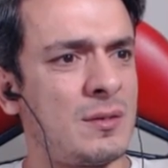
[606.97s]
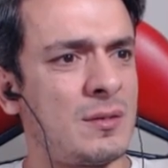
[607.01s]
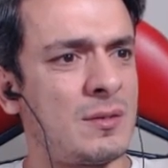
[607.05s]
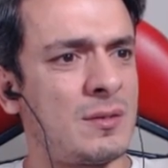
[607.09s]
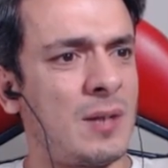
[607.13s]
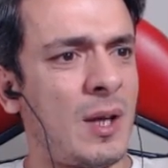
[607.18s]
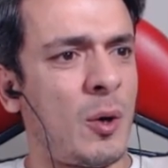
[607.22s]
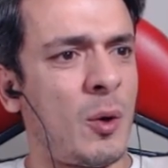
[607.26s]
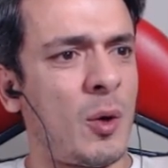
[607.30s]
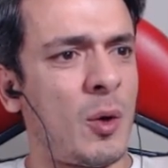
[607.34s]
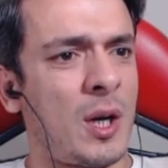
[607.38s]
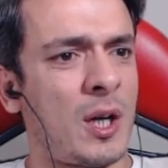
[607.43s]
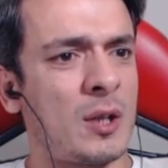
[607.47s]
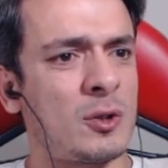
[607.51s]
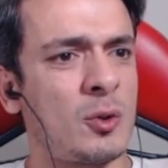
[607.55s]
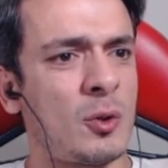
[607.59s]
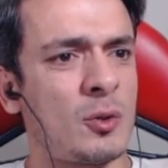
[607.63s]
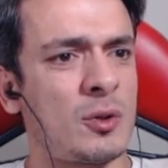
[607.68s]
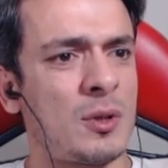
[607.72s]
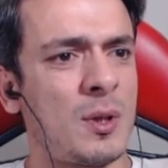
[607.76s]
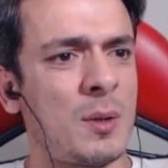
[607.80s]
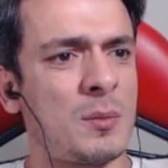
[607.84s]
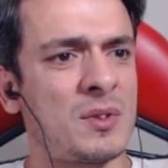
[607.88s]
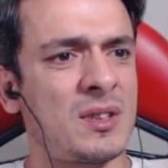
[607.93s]

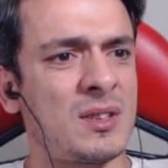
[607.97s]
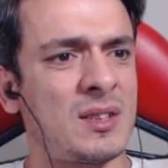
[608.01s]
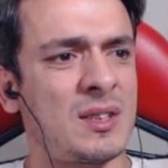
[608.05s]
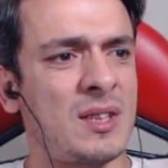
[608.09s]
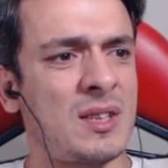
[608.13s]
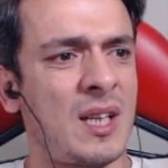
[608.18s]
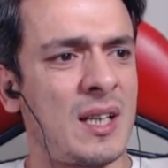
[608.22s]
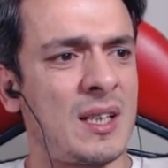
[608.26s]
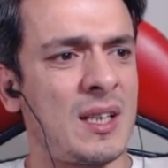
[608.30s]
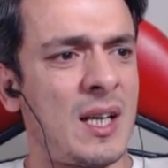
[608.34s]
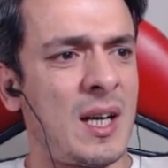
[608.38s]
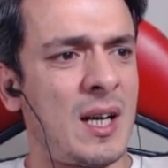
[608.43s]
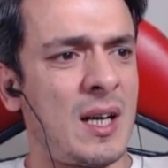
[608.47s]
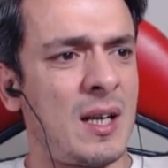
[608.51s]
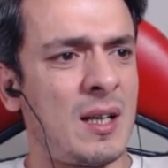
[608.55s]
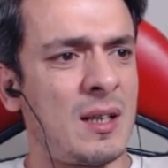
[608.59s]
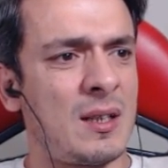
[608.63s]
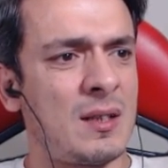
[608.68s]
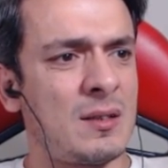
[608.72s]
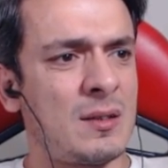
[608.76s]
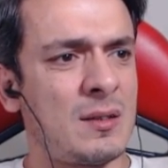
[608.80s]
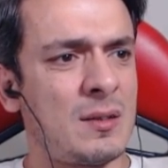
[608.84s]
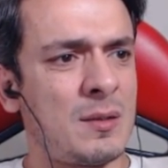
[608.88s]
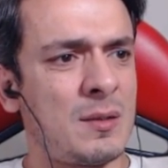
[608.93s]
Dekorasyonda mısın sen ya?
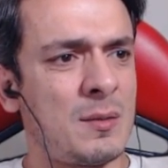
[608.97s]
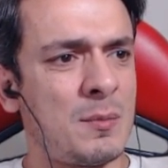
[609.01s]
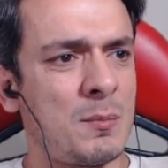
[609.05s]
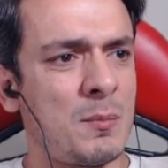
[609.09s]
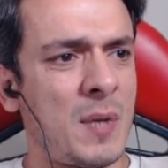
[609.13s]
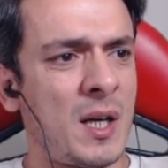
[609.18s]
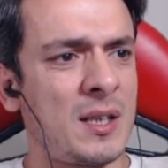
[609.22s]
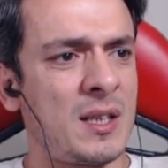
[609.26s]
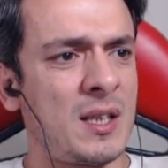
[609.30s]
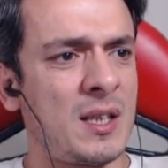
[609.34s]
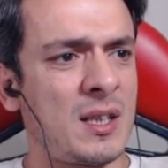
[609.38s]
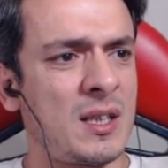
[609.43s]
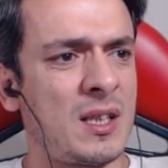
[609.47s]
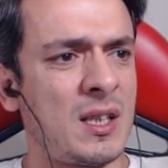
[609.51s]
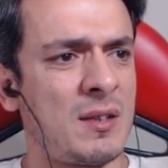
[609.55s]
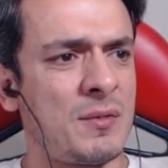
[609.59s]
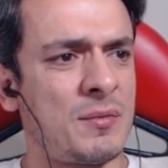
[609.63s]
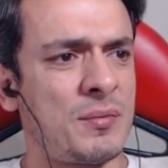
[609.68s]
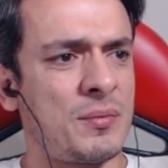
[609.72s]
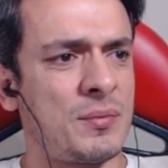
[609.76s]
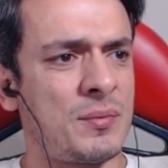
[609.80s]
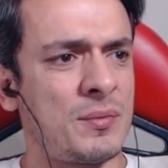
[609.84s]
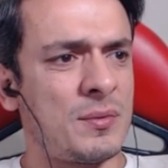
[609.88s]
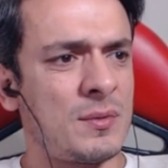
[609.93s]
Manyak
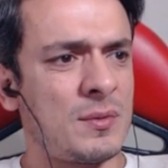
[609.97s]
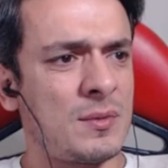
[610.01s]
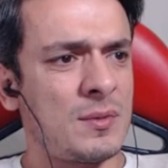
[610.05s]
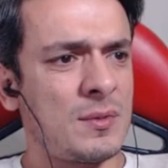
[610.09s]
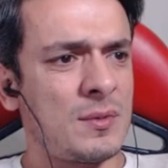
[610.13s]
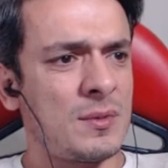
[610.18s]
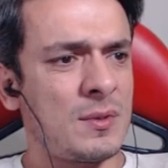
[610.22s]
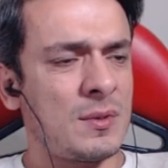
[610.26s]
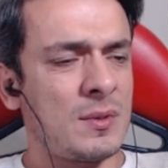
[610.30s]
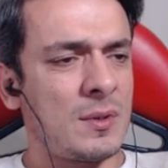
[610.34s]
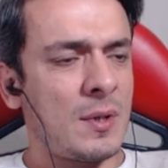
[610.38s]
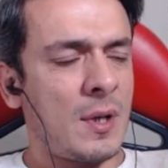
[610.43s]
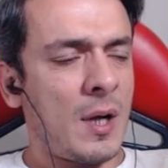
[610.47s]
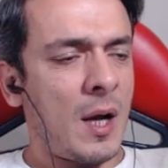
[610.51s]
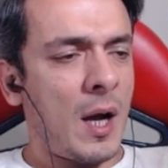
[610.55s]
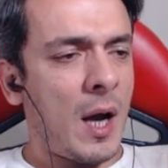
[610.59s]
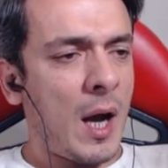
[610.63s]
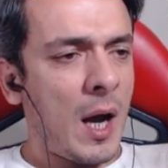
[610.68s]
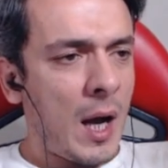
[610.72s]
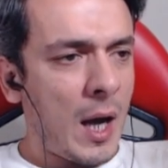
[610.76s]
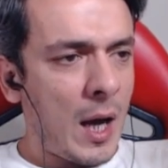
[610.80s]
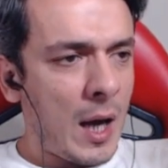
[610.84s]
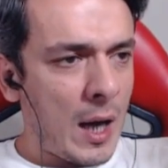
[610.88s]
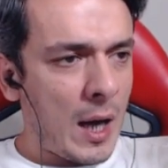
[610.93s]
herif.
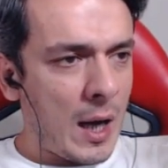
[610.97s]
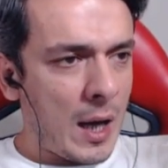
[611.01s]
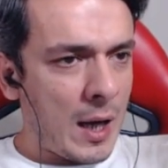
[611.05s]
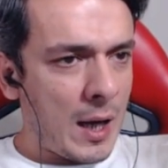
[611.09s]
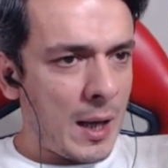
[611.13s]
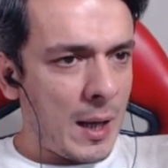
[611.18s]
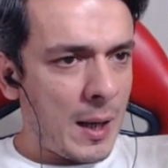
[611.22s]
Aha.